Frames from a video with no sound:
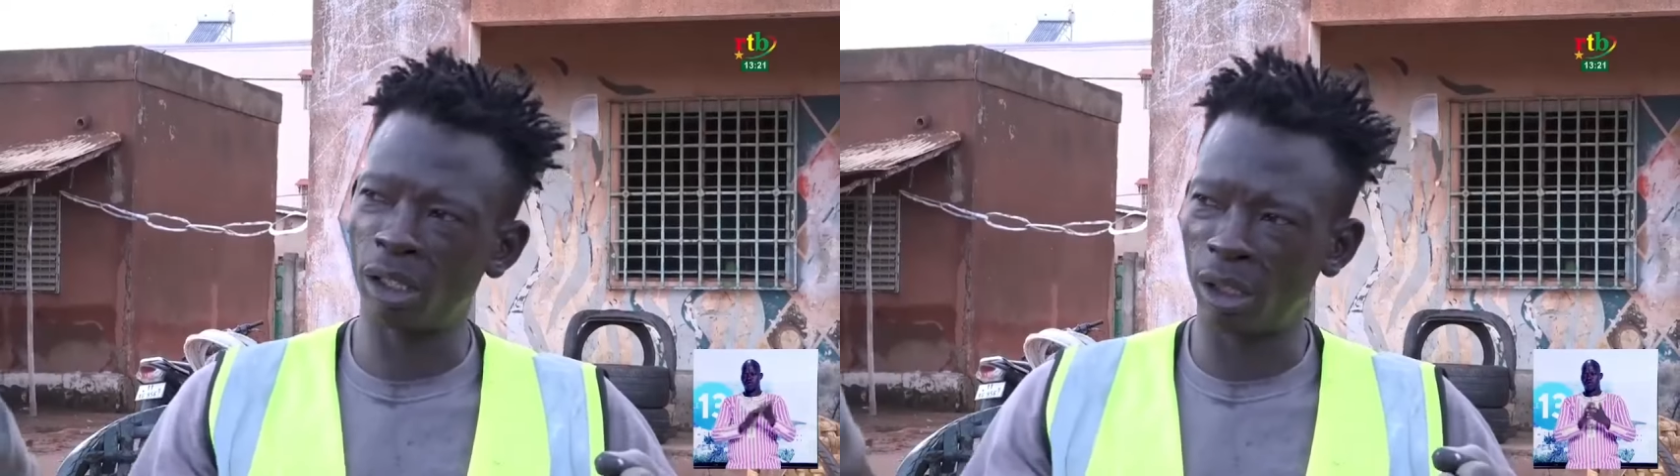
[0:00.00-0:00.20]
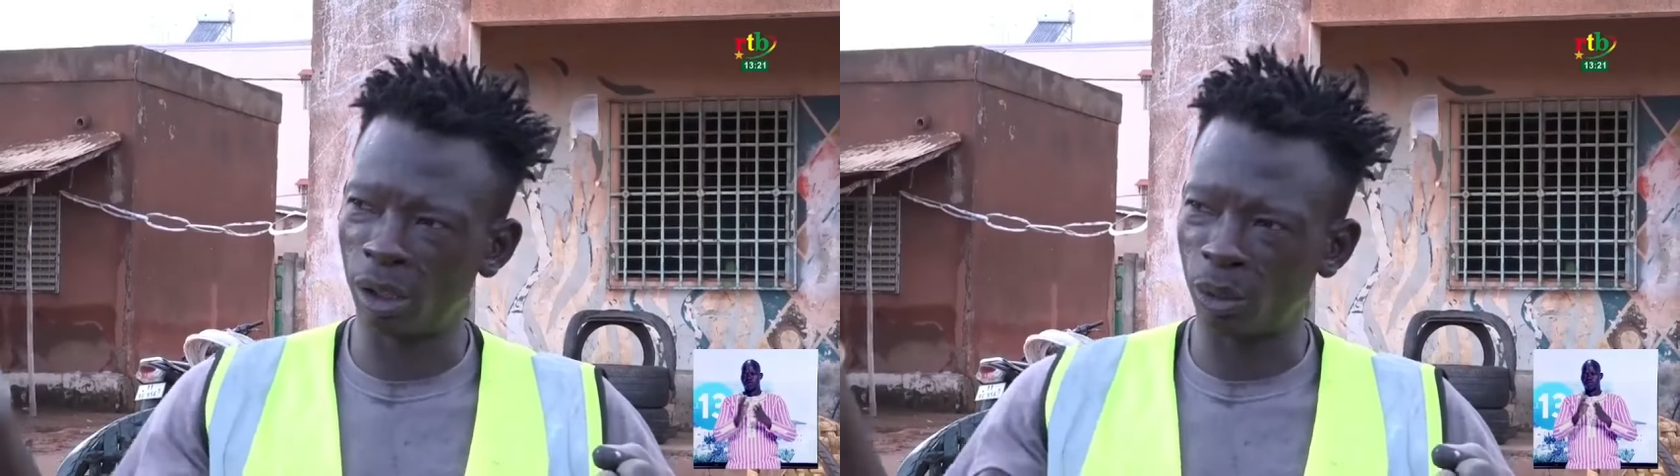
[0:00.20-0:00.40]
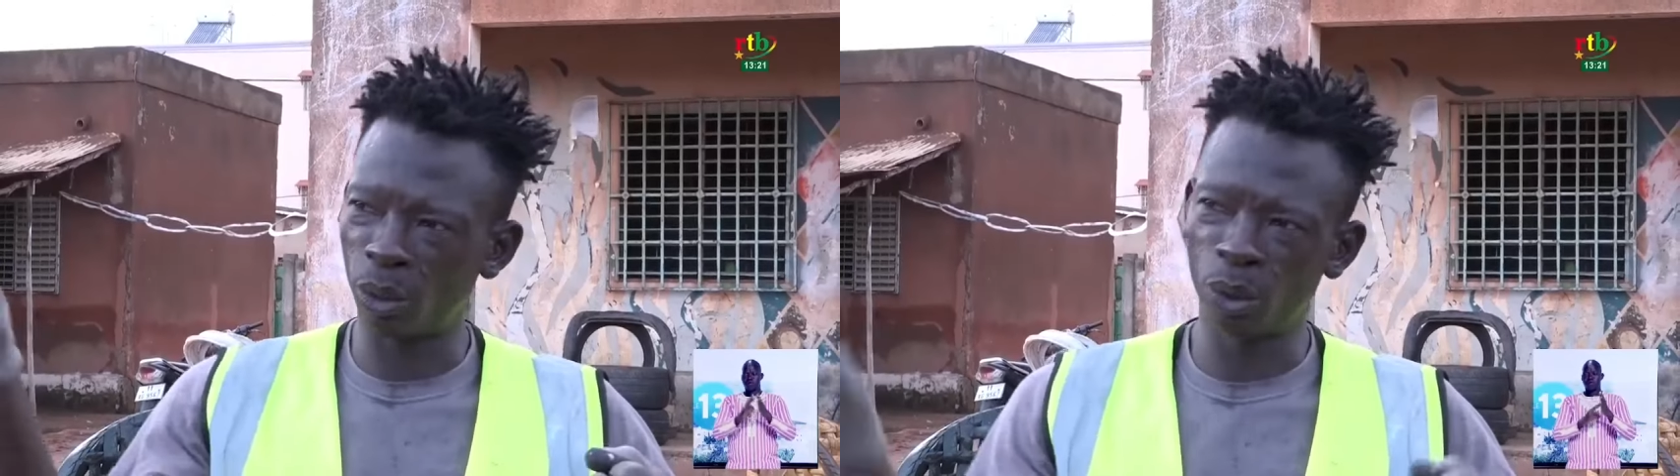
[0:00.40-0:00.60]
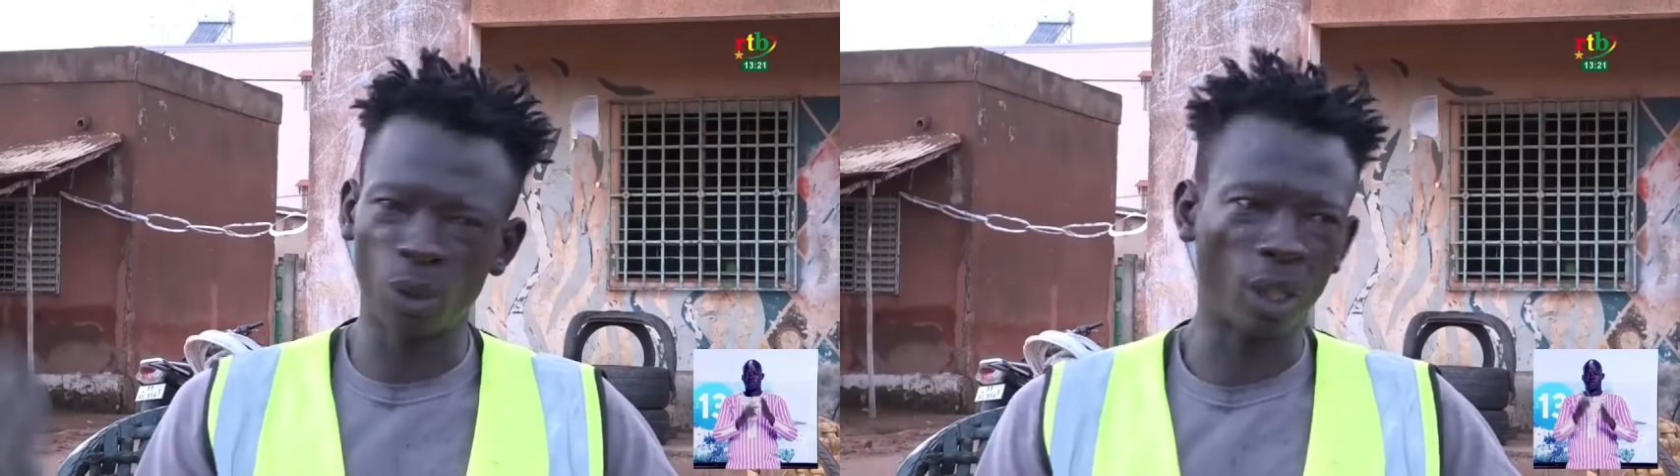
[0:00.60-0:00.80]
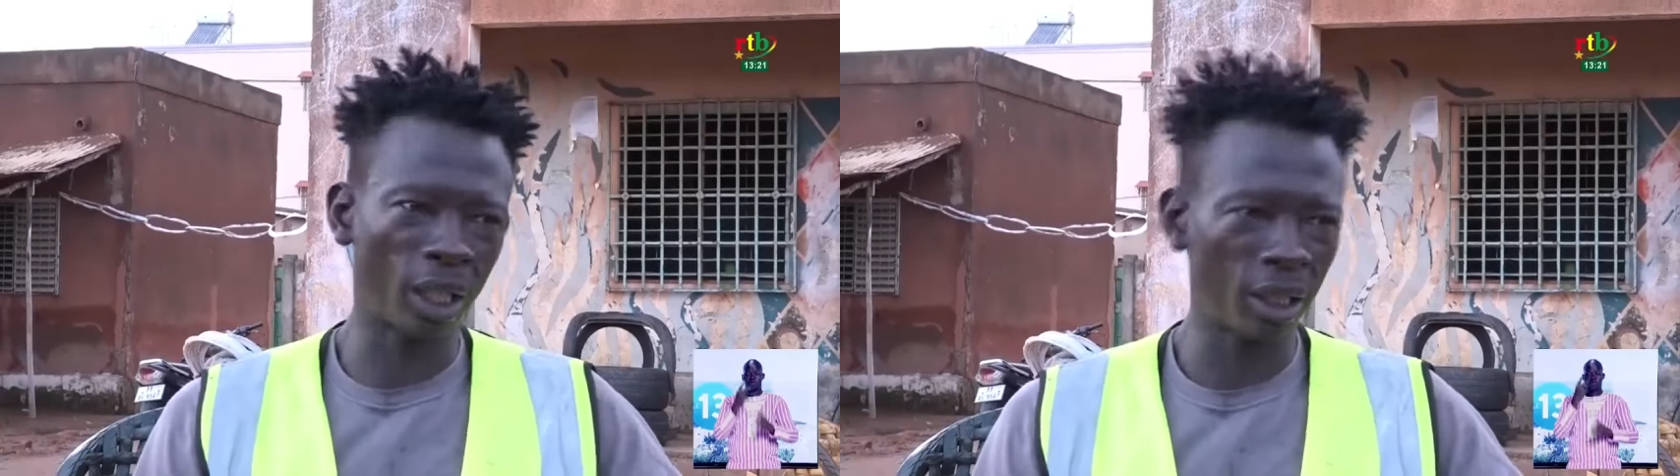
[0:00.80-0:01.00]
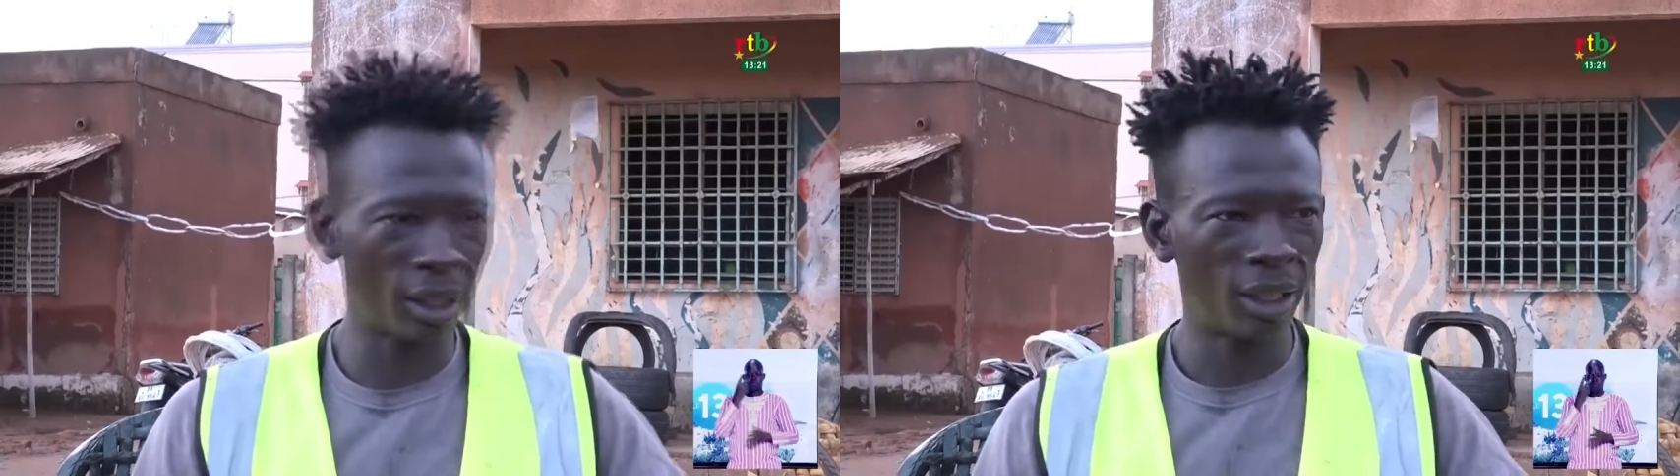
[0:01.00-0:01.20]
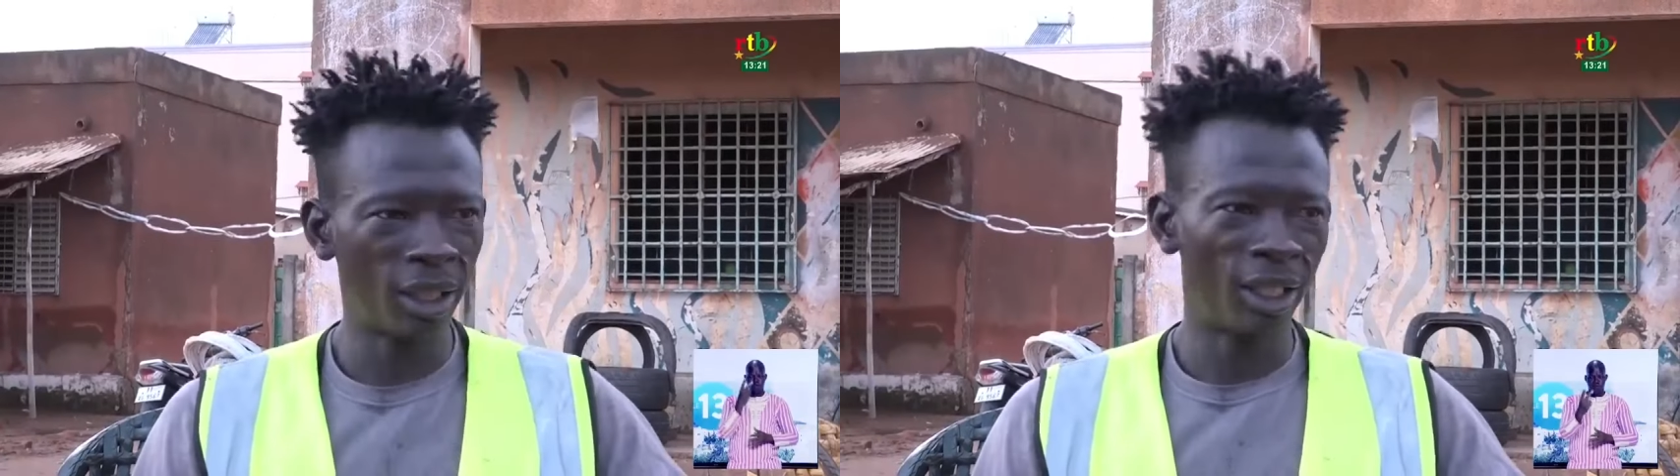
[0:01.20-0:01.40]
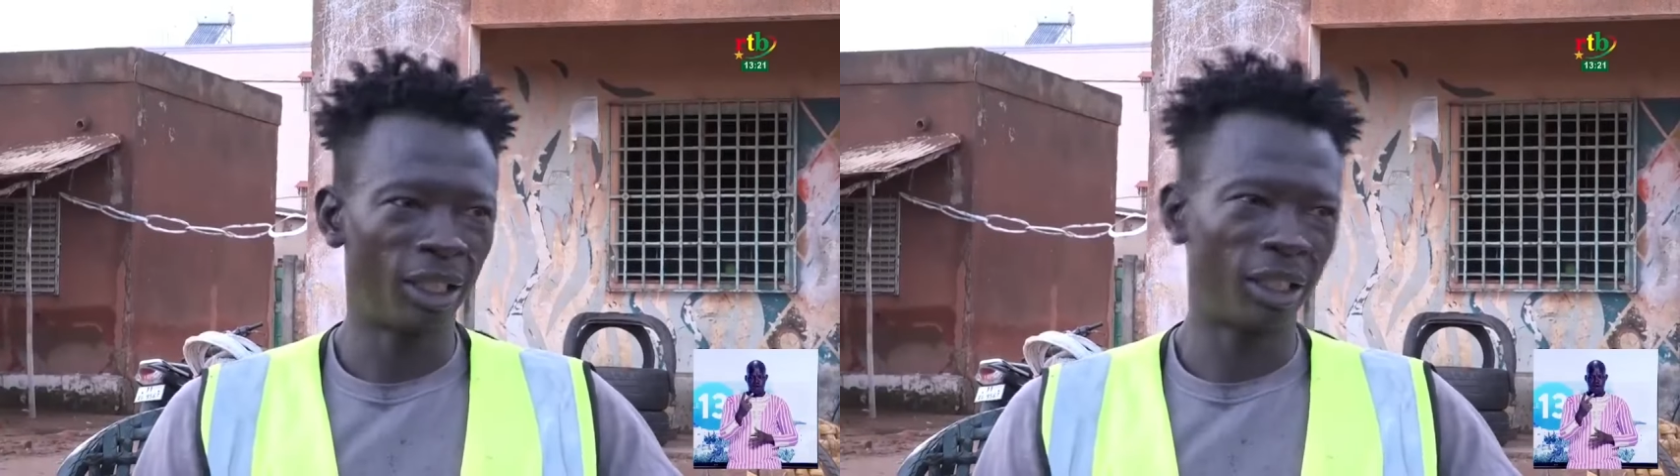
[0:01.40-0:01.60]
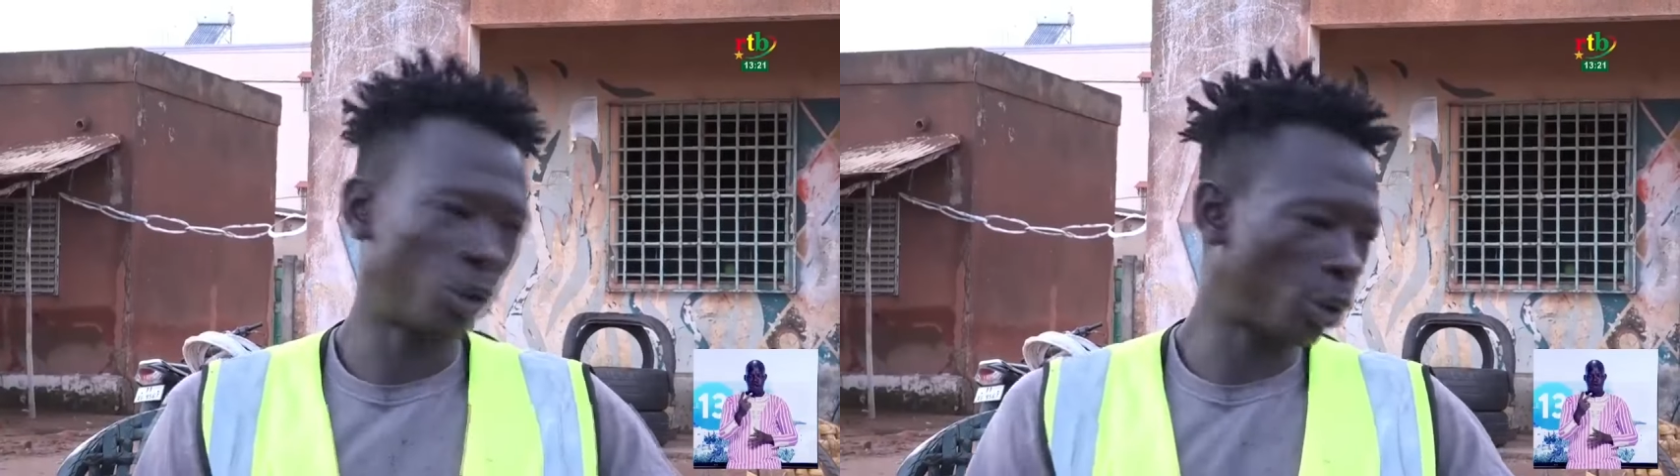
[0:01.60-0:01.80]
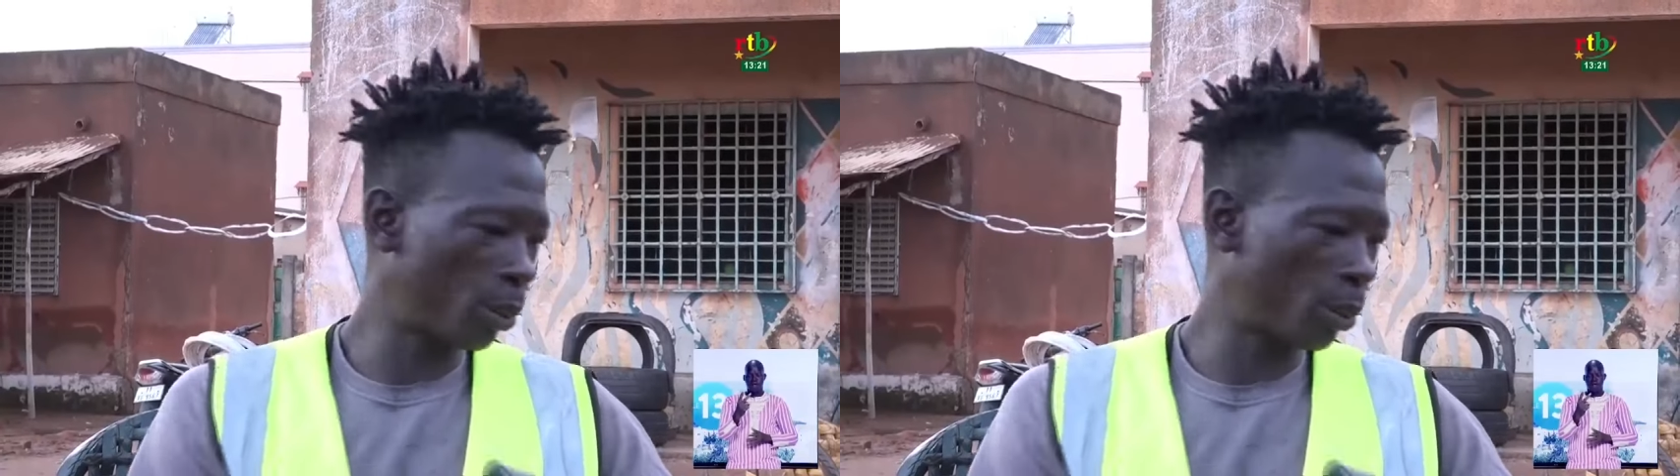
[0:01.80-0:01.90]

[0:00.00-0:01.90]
les courses là. Ils